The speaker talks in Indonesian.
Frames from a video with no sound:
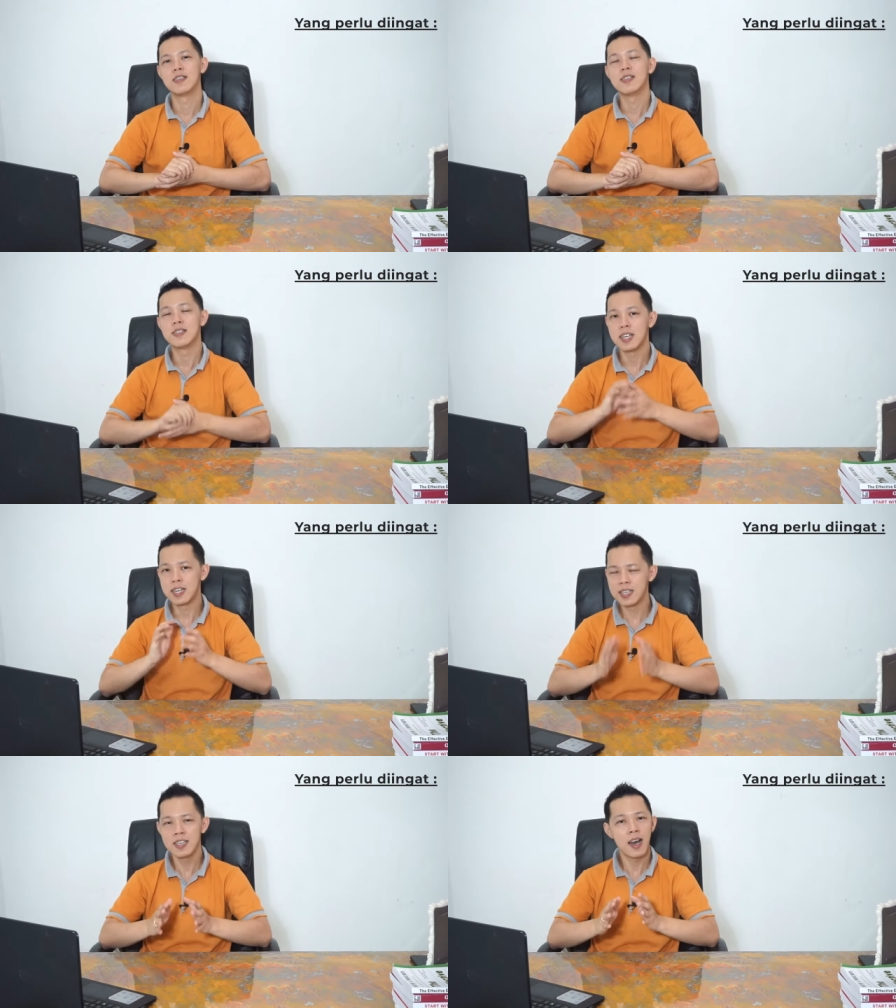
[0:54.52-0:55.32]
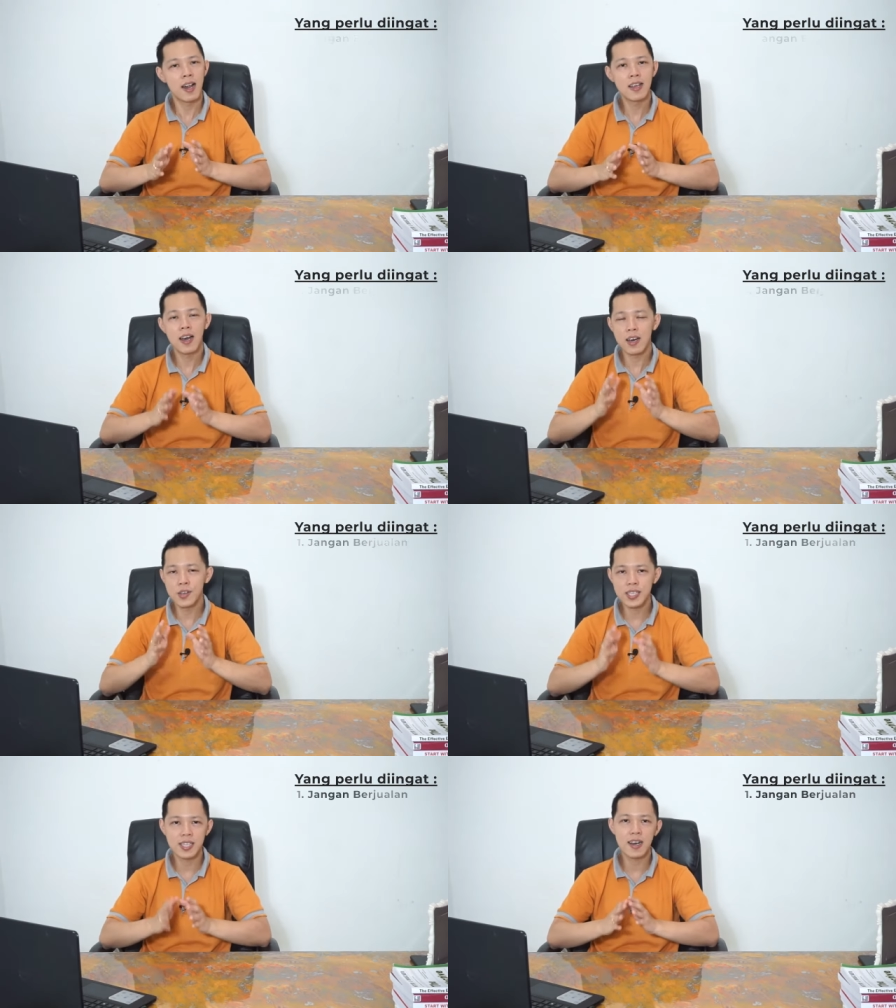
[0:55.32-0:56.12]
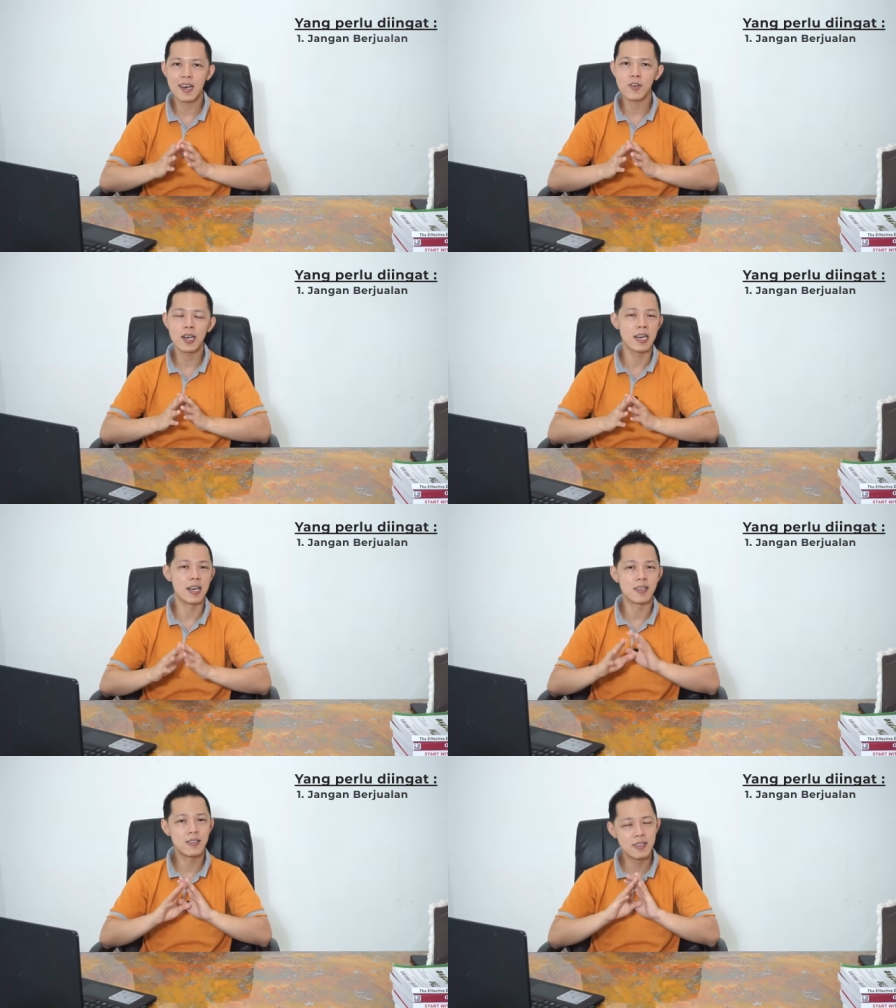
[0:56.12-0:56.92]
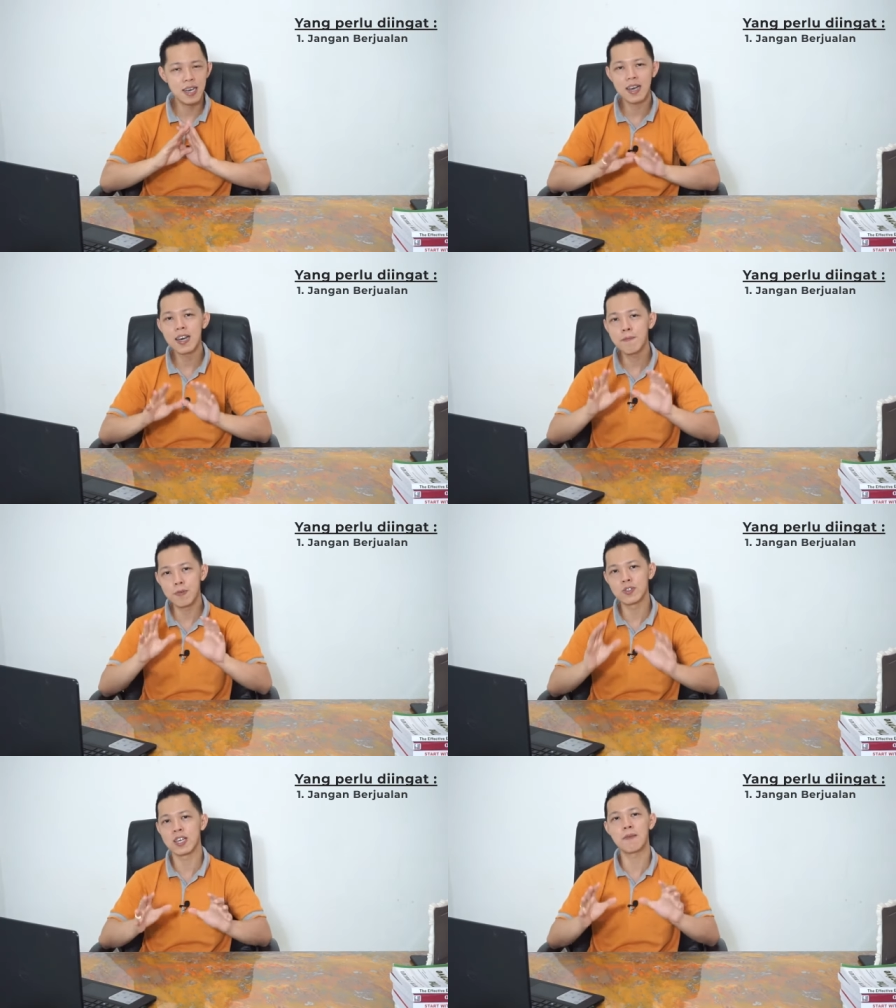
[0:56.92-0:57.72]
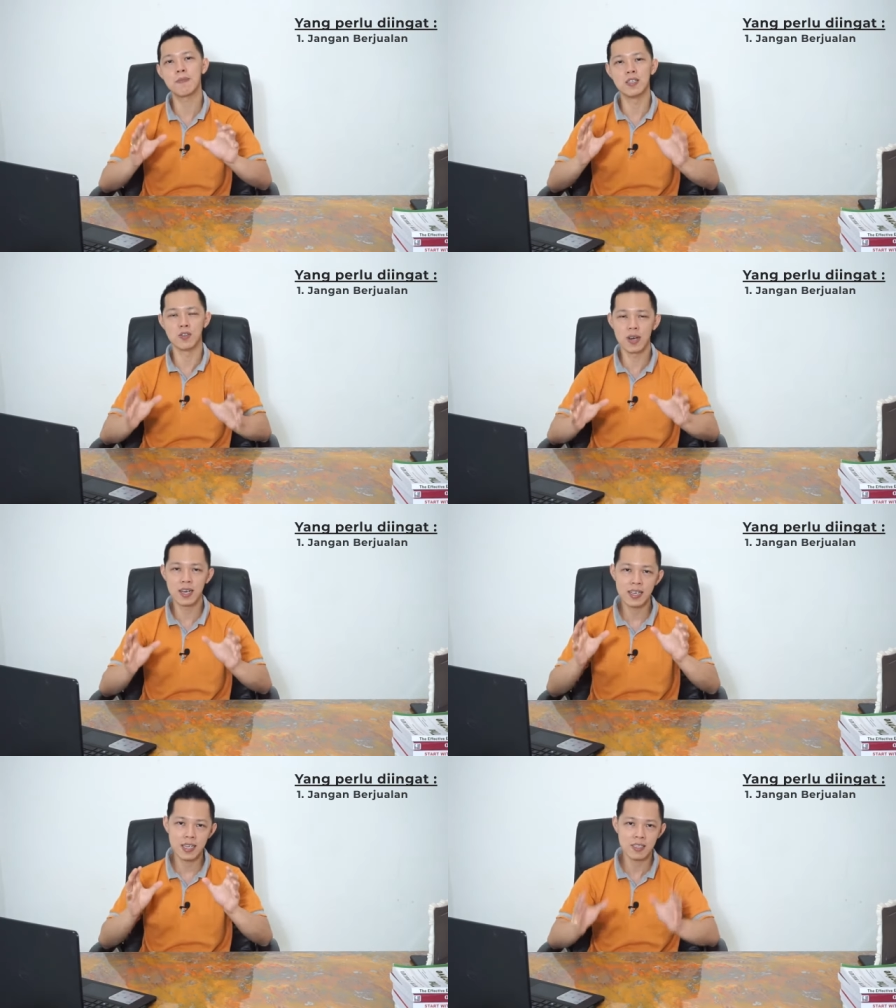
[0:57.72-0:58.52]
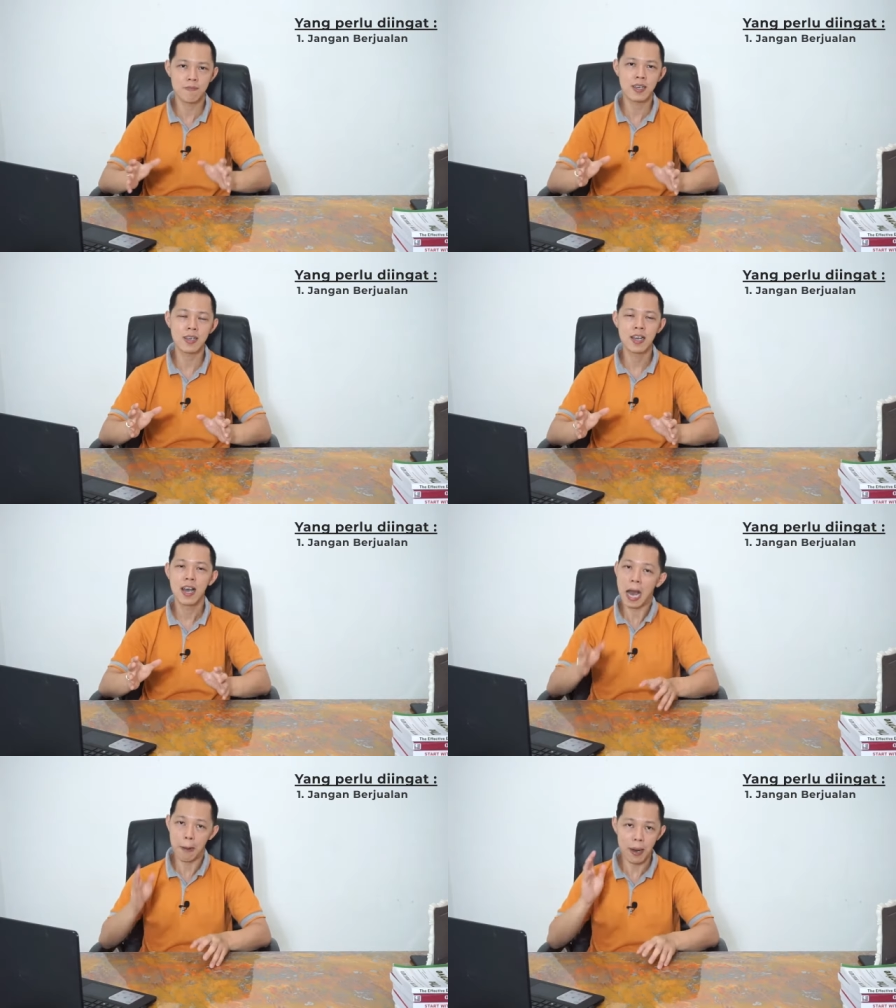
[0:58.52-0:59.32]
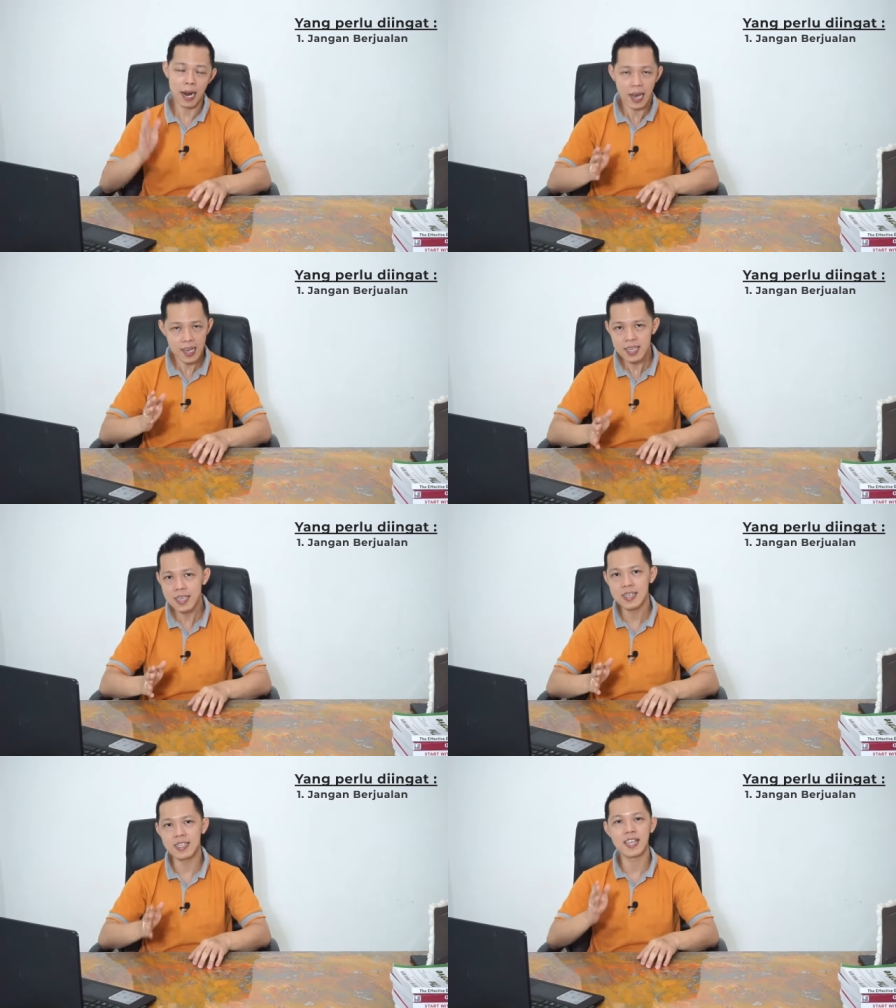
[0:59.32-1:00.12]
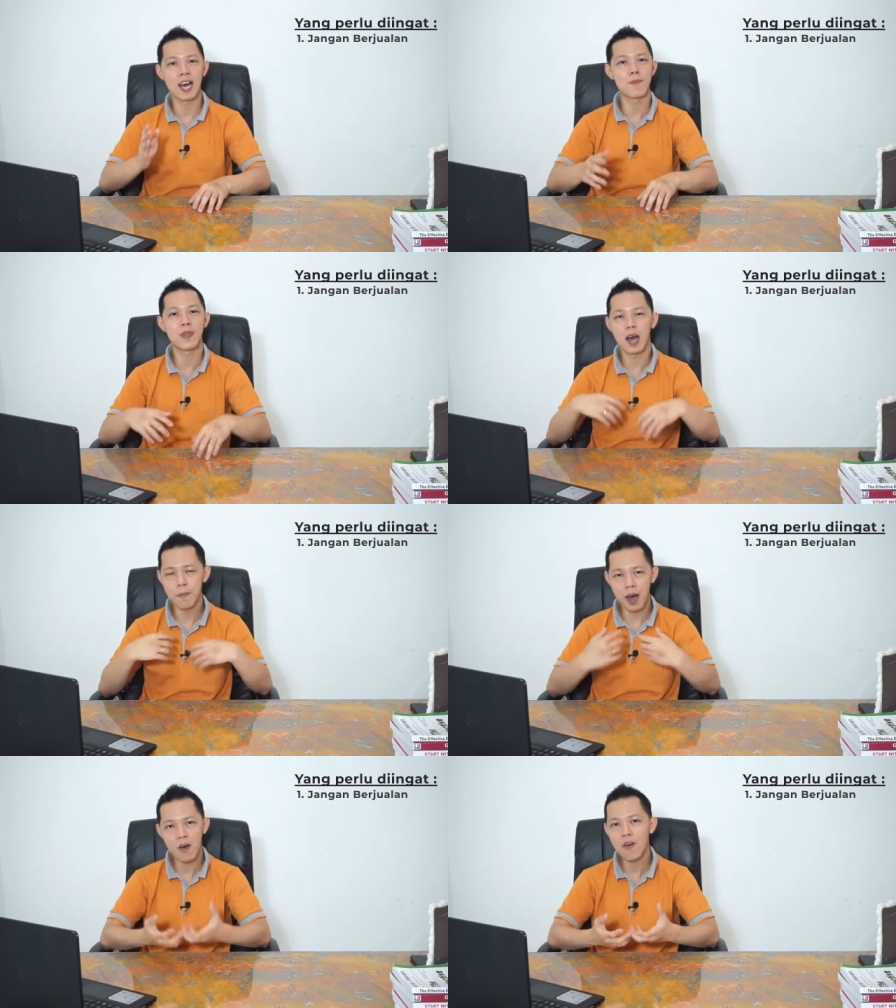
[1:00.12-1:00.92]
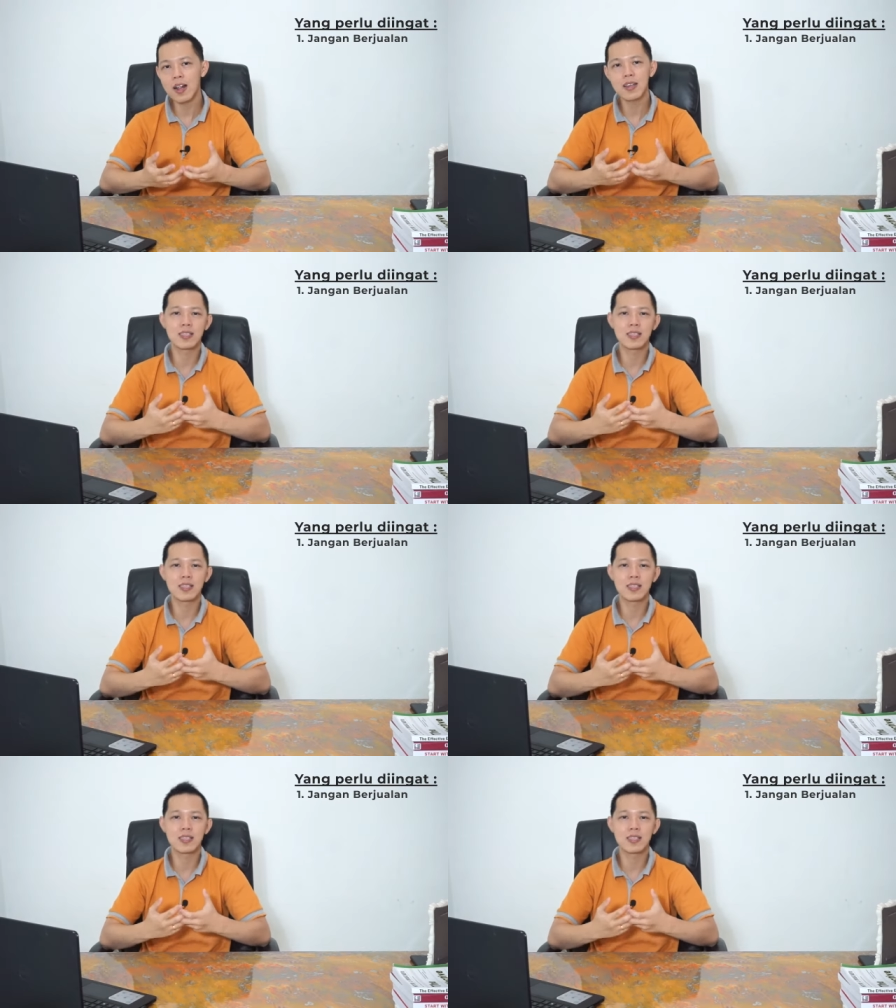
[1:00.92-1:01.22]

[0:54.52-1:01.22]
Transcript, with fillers: Jadi hal yang harus kita lakukan adalah jangan berusaha menjual di customer apalagi di tahap-tahap awal